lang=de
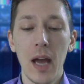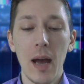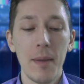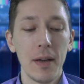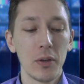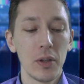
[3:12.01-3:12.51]

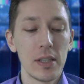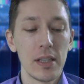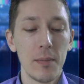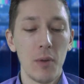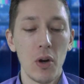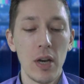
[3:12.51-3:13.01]
aber
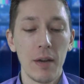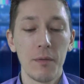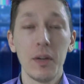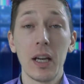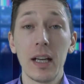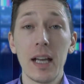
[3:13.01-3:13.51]
trotzdem Honeck
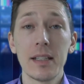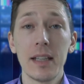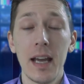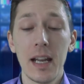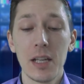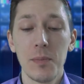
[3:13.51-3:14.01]
von der Klasse
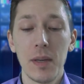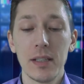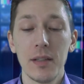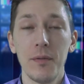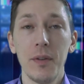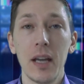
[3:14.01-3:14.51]
her das
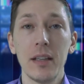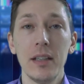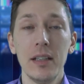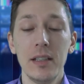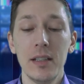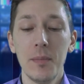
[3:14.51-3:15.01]
beste Pferd
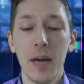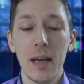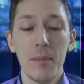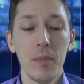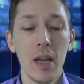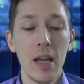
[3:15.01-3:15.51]
in diesem Rennen.